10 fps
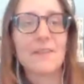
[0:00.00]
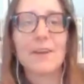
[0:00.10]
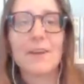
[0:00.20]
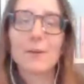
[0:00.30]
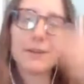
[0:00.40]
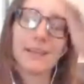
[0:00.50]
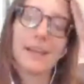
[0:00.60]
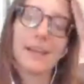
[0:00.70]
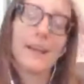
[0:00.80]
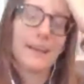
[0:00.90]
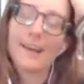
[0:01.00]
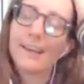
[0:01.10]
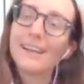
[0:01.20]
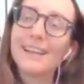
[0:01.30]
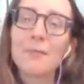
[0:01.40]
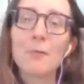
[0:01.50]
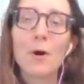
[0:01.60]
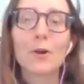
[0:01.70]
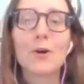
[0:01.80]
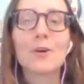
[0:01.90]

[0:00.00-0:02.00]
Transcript: e quindi eh, il kimono